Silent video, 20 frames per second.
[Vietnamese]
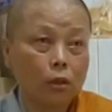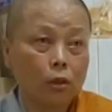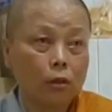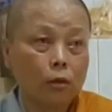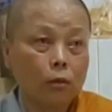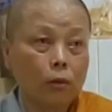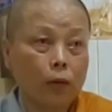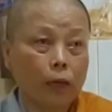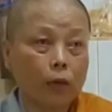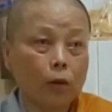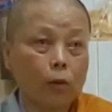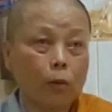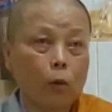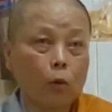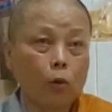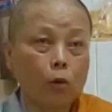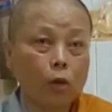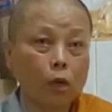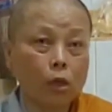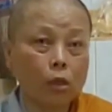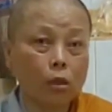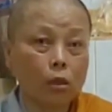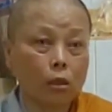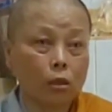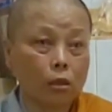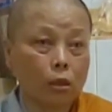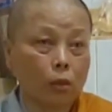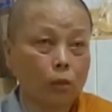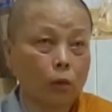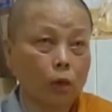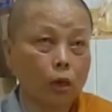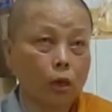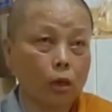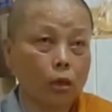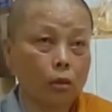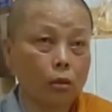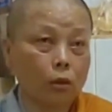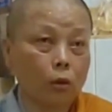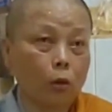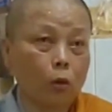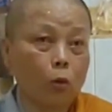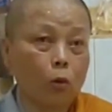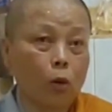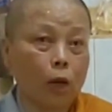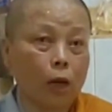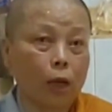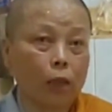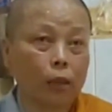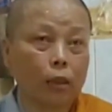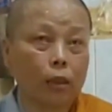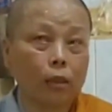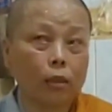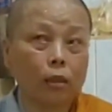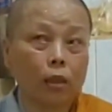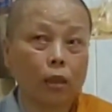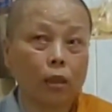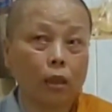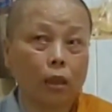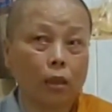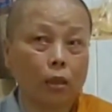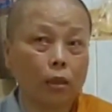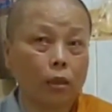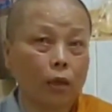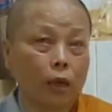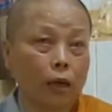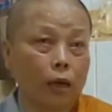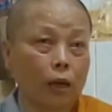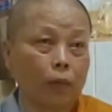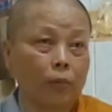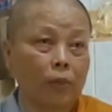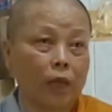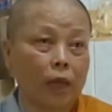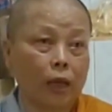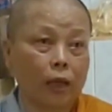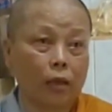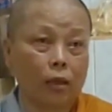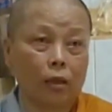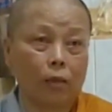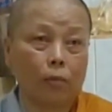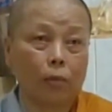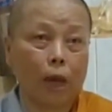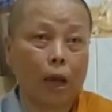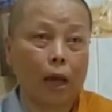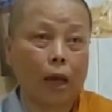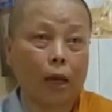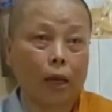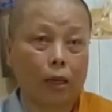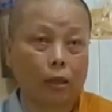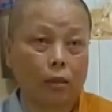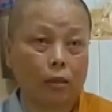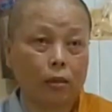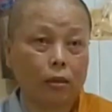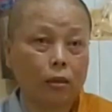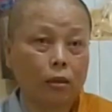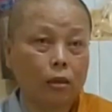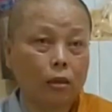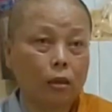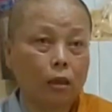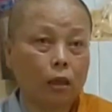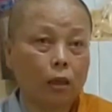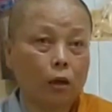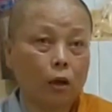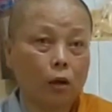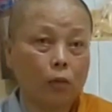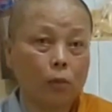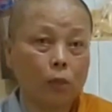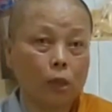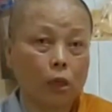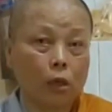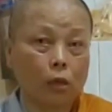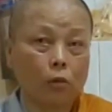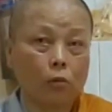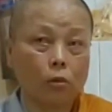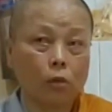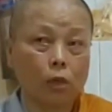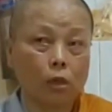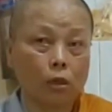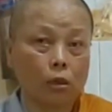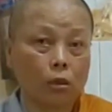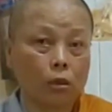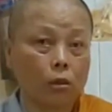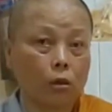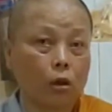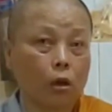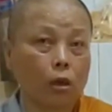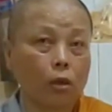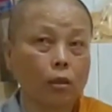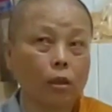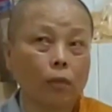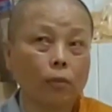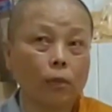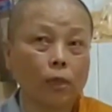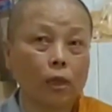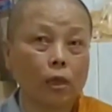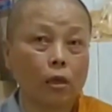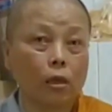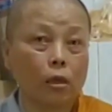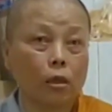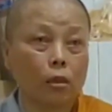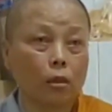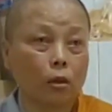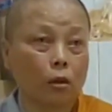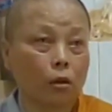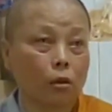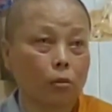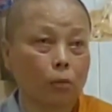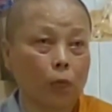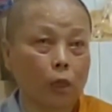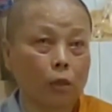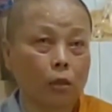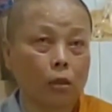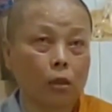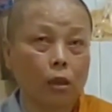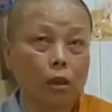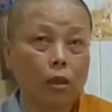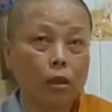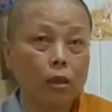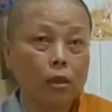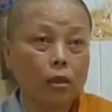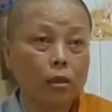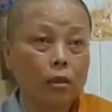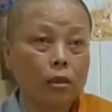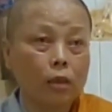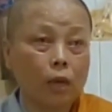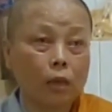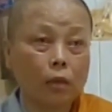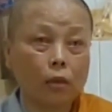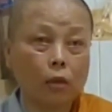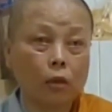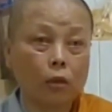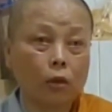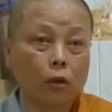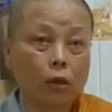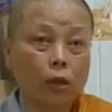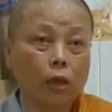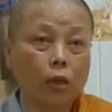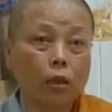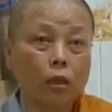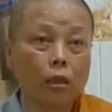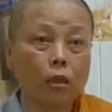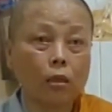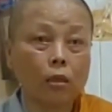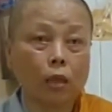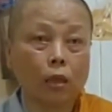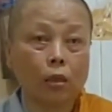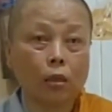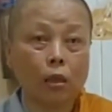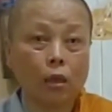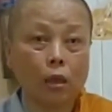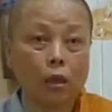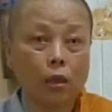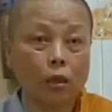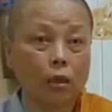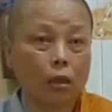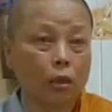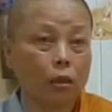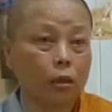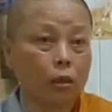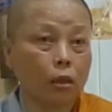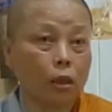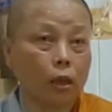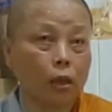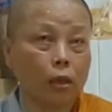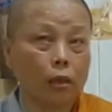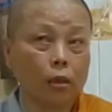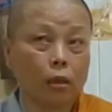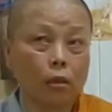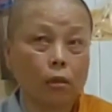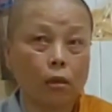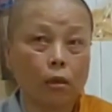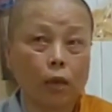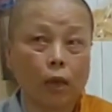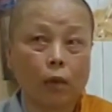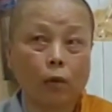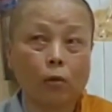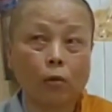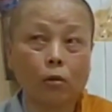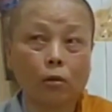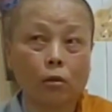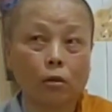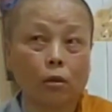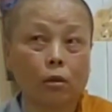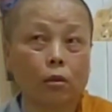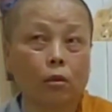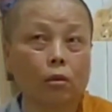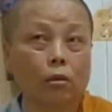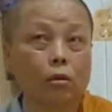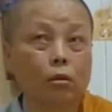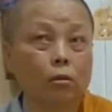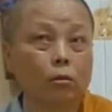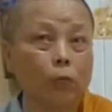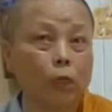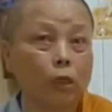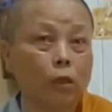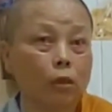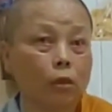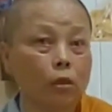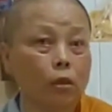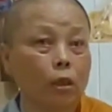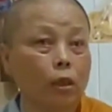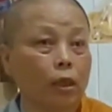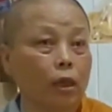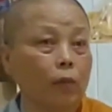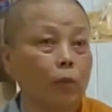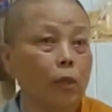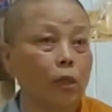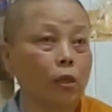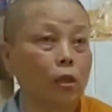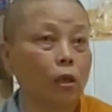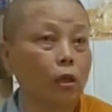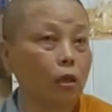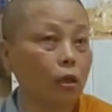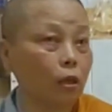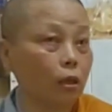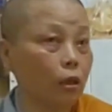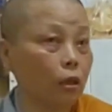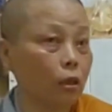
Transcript: phải có một cái người trong đó ở tu hành 2 tỷ đi, như hay làm thầy làm bà thì cái đó mình thờ cũng được. Còn ở trong cái gia đình mình dân rồi thôi để cho yên tĩnh đi, đừng có kéo binh tướng về nhà mình chi.